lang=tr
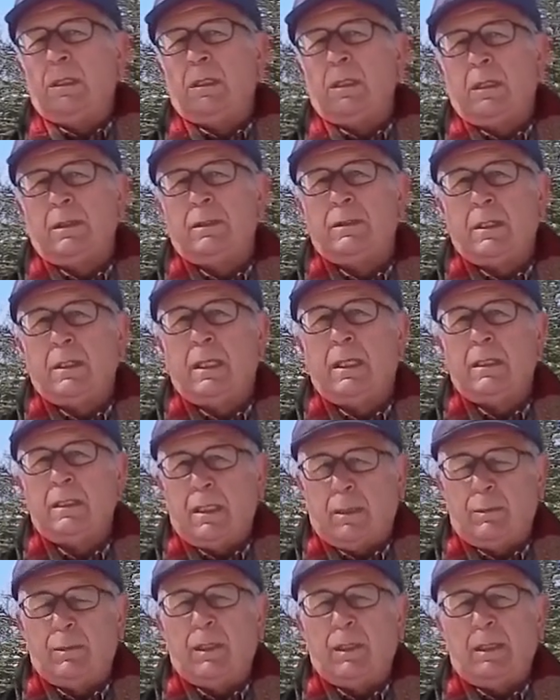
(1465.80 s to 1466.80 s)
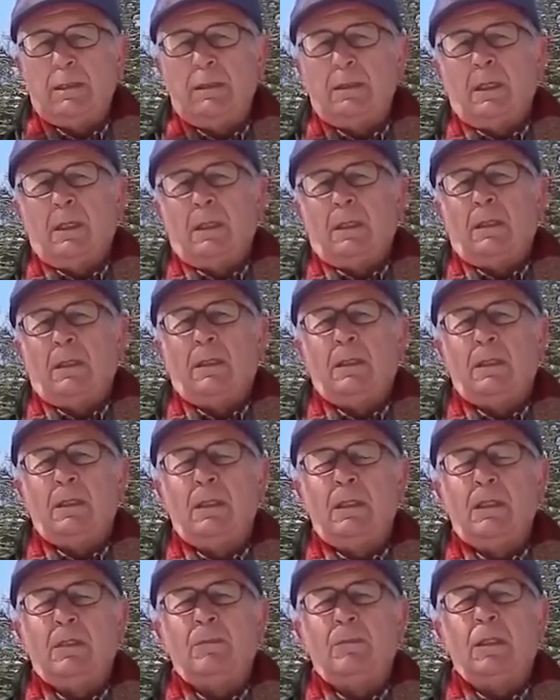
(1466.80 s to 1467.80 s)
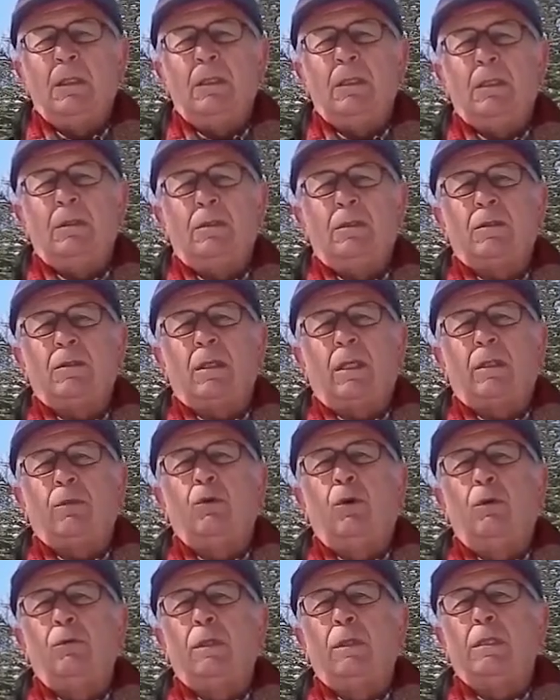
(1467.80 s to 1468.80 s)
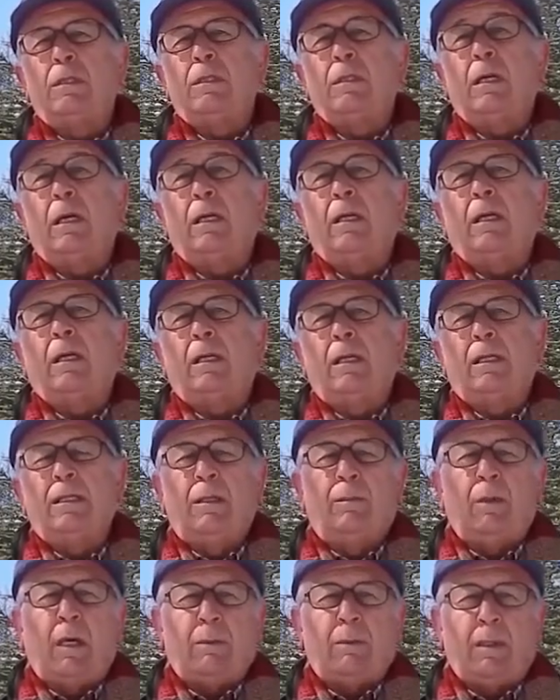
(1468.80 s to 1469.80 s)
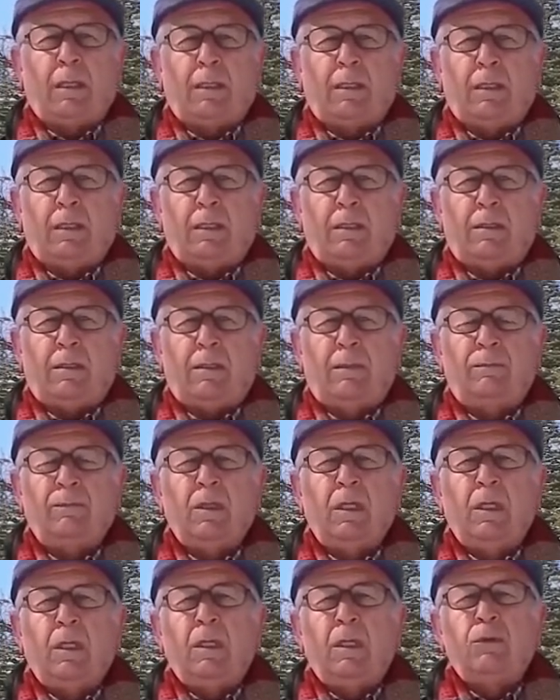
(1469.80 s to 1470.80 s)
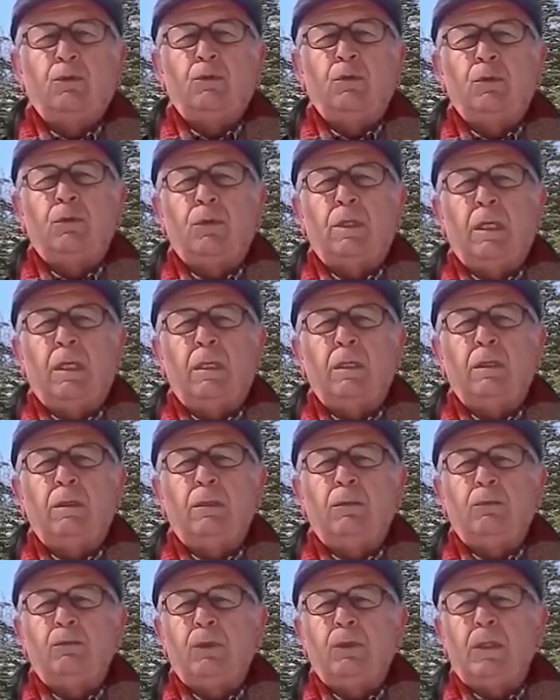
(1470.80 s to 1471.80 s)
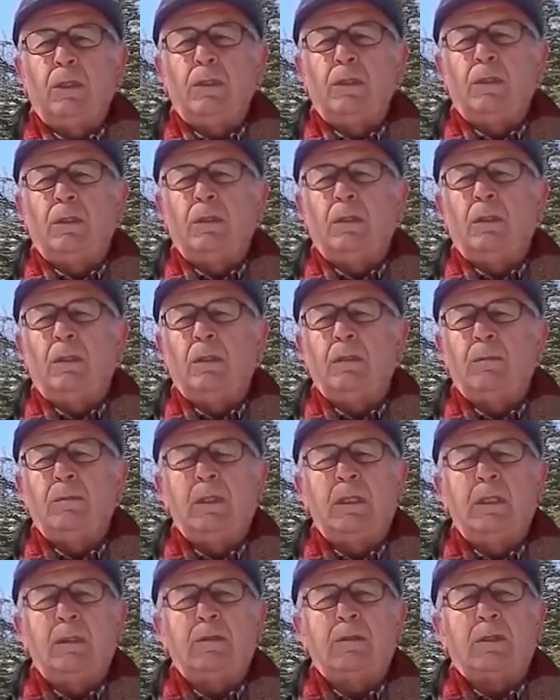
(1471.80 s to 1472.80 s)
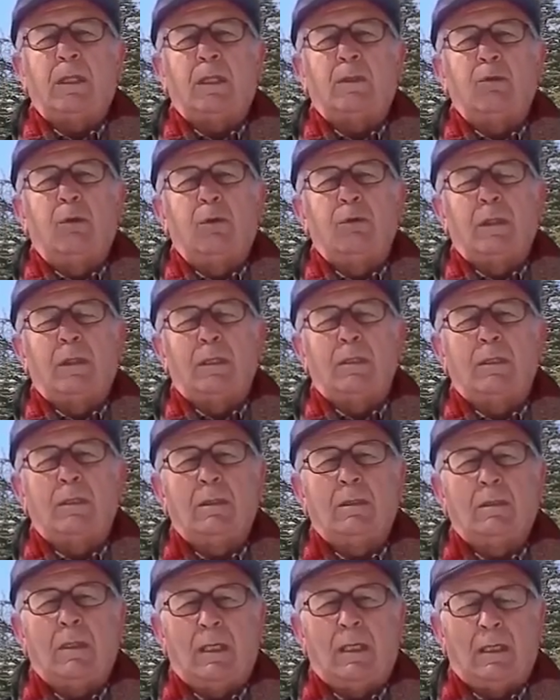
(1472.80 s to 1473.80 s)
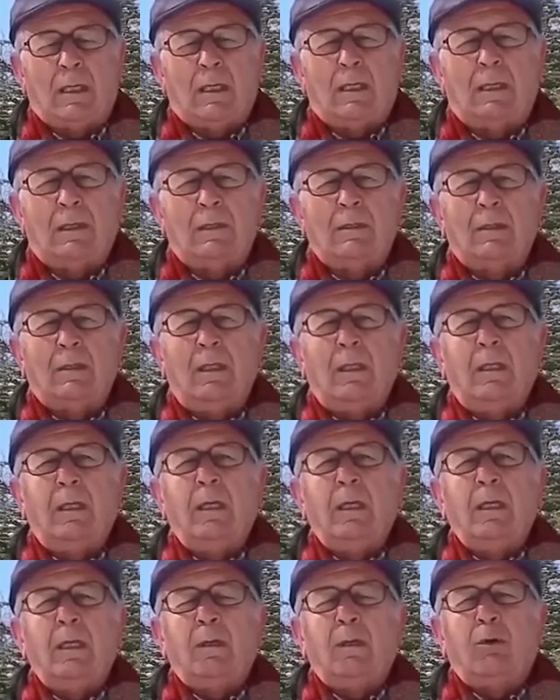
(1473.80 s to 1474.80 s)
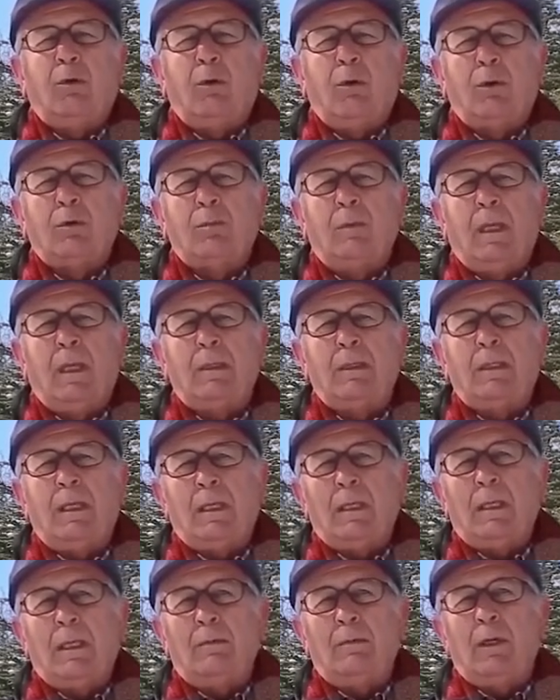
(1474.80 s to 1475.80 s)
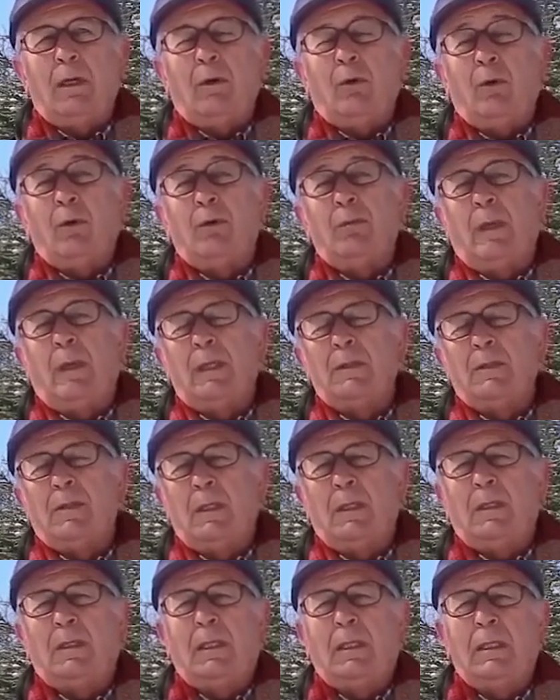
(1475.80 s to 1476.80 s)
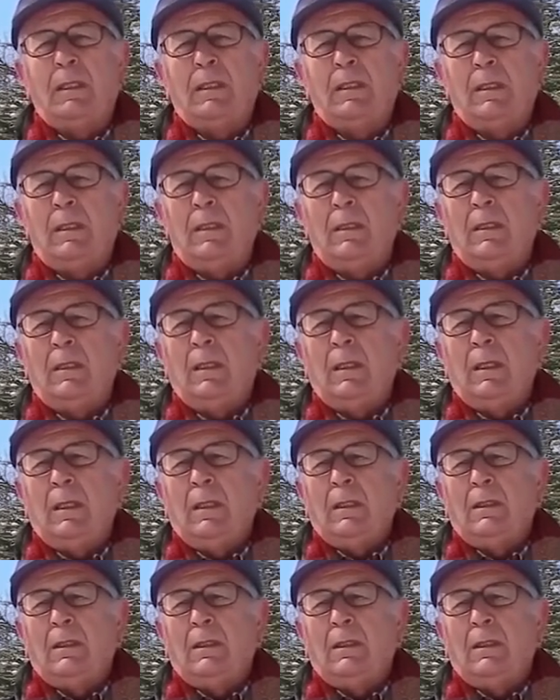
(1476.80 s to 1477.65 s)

yılında yapılan e, İzmir İktisat Kongresi kararlarına bakmak gerekir. Türkiye 1. İzmir İktisat Kongresi kararlarında ormanlarla ve ormancılıkla ilgili